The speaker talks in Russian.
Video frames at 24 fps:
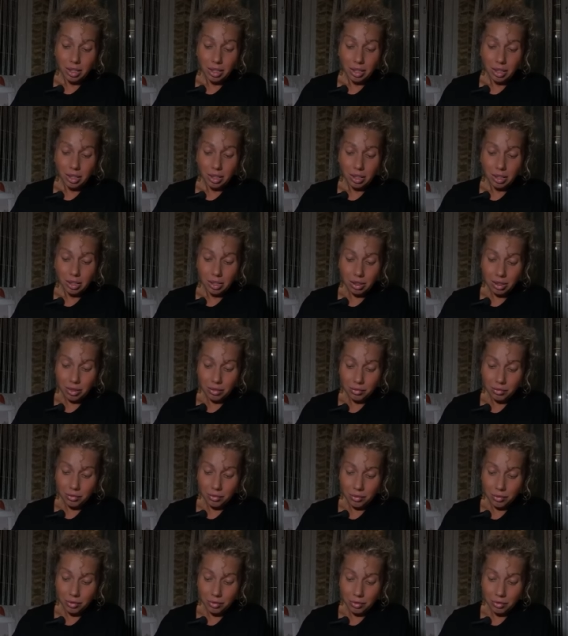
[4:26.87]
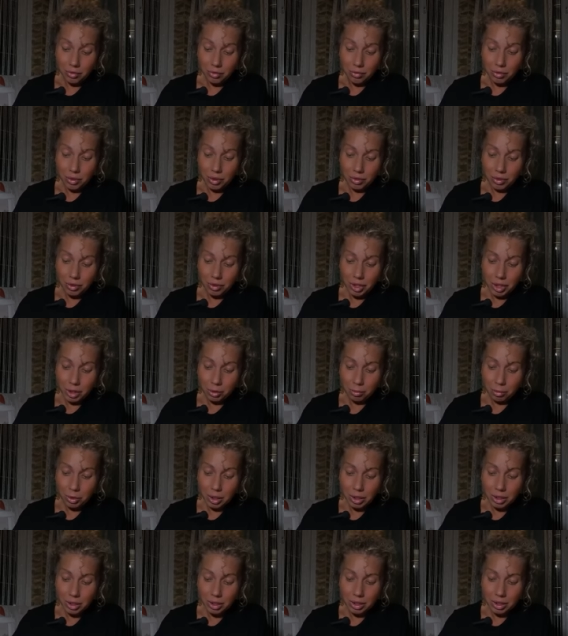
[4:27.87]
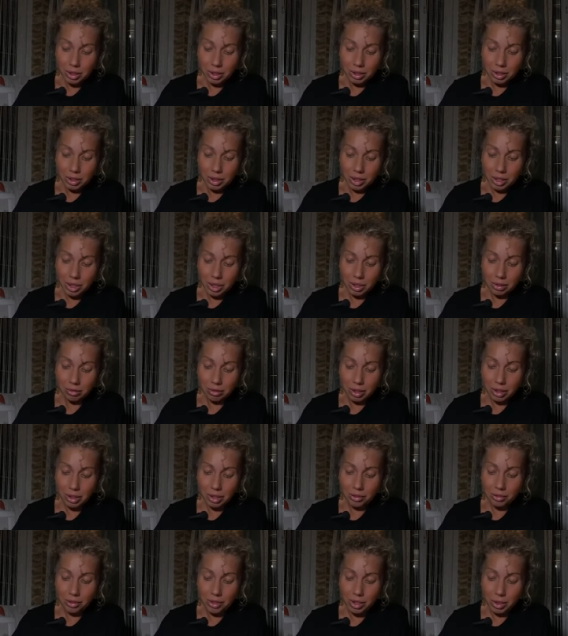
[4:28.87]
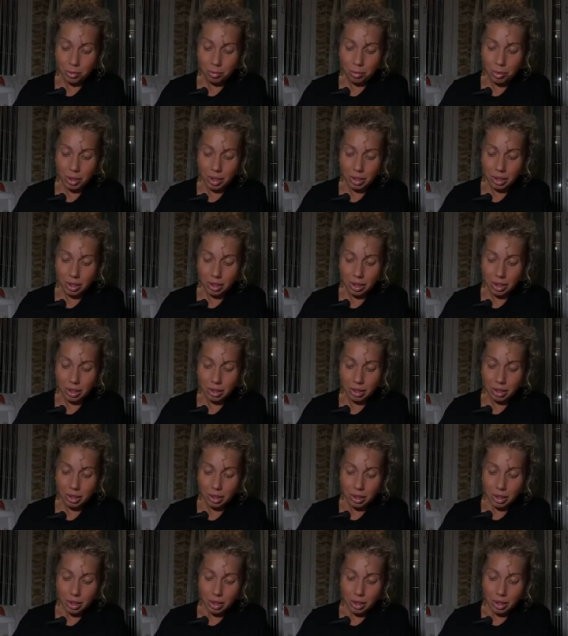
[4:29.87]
А, вы все время боитесь разочароваться в себе, да?